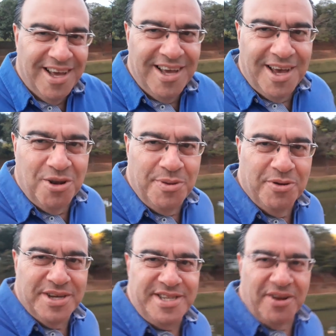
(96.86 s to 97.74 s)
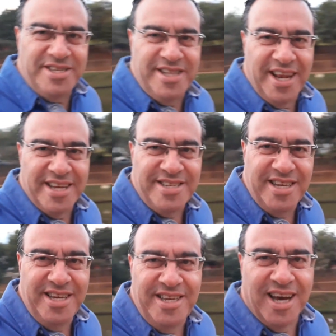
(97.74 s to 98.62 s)
Em nome do restaurante
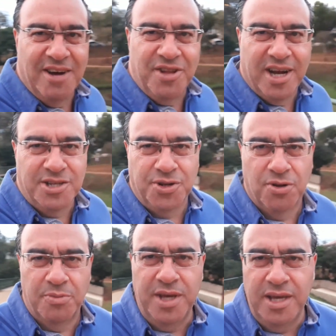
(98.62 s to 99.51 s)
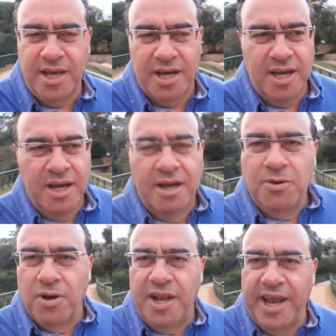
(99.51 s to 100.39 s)
Dinastia, alta gastronomia,
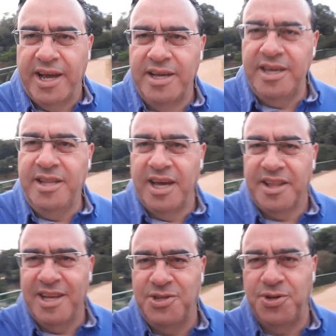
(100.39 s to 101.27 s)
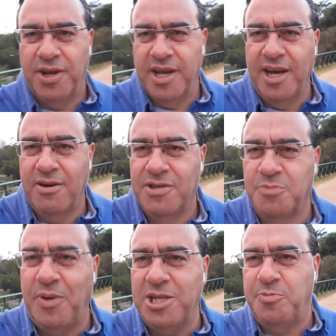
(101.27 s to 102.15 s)
culinária internacional,
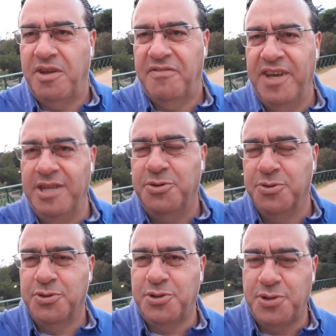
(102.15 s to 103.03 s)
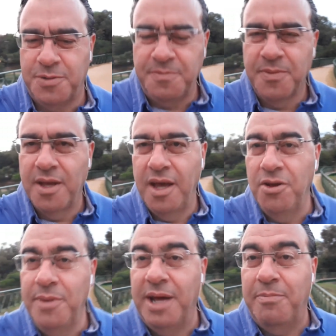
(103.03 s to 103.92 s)
espaço para eventos. Em
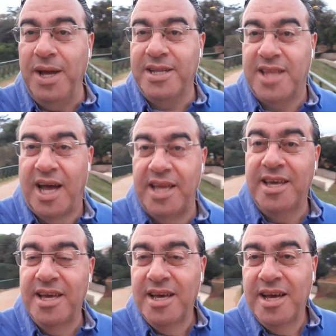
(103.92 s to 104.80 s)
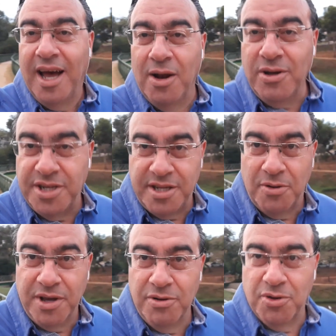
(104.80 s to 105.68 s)
nome da Black Tie, a loja de
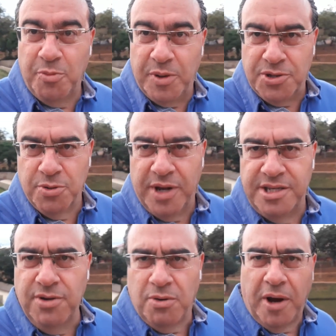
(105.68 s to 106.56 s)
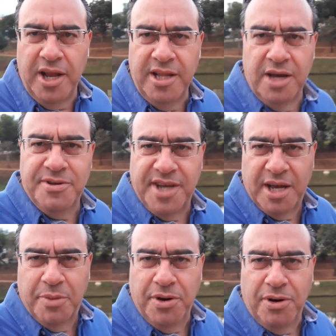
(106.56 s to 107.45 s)
aluguel de roupas do Brasil há 40 anos na
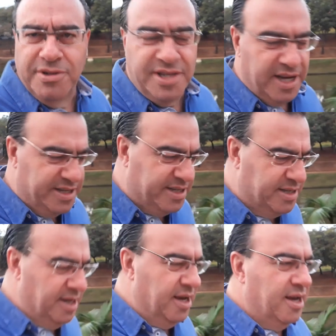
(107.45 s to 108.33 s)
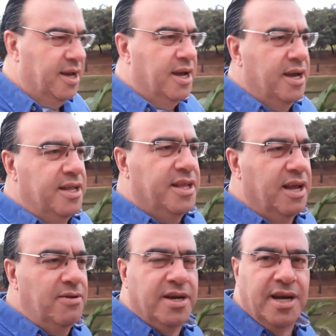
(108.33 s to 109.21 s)
Rebouças.
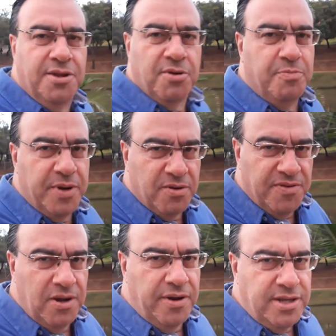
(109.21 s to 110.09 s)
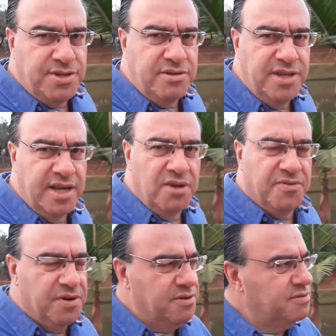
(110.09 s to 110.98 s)
Hidráulica Tropeiro, valorize seu dinheiro,
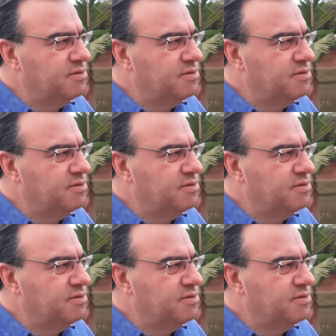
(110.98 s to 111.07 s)
viu?